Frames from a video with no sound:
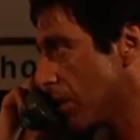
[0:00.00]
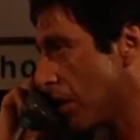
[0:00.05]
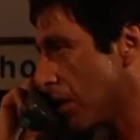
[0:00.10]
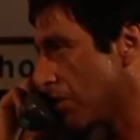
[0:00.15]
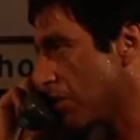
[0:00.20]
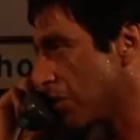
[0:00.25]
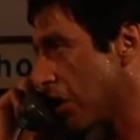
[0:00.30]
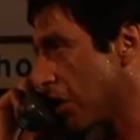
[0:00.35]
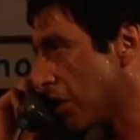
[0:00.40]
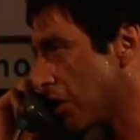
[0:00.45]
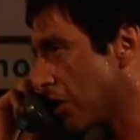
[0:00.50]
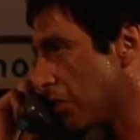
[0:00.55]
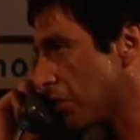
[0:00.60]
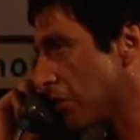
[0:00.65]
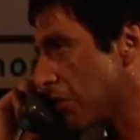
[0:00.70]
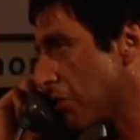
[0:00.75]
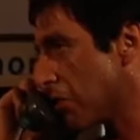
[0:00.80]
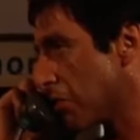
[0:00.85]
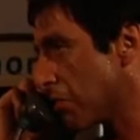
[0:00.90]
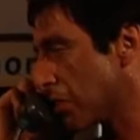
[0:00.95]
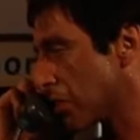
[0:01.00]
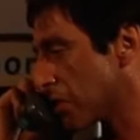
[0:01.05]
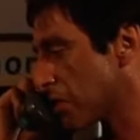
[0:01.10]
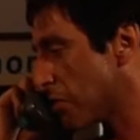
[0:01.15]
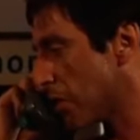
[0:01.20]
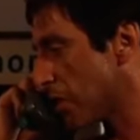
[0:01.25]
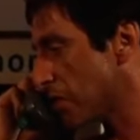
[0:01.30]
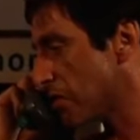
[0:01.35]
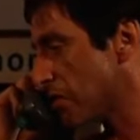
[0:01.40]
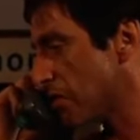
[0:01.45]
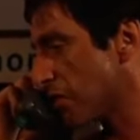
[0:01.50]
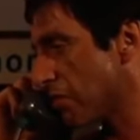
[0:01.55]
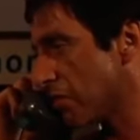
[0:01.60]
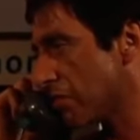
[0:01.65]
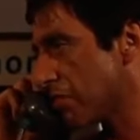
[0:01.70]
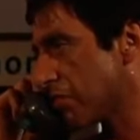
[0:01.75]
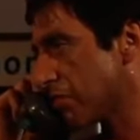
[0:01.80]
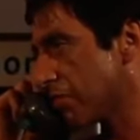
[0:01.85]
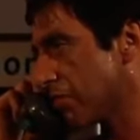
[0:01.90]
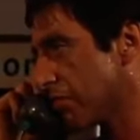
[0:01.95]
Je vais la livrer à Lopez moi-même.